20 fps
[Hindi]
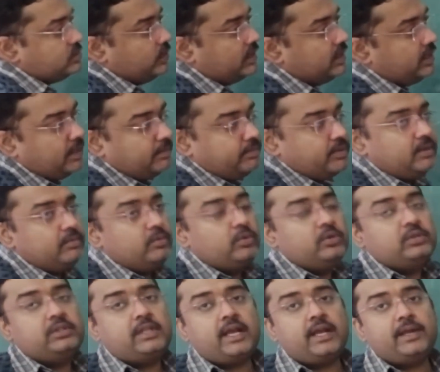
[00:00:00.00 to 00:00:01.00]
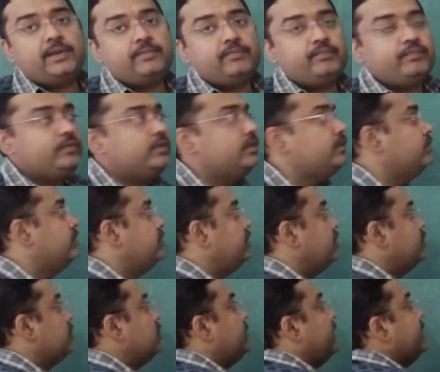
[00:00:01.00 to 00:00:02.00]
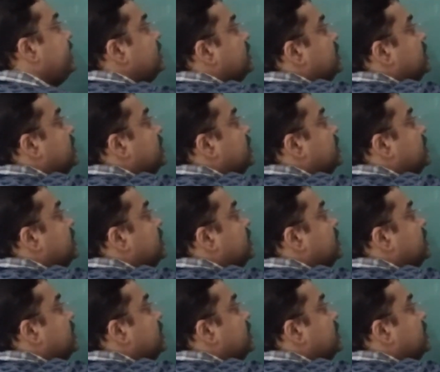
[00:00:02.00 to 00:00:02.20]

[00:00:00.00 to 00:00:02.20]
वन कब कब होता है तो देखो भाई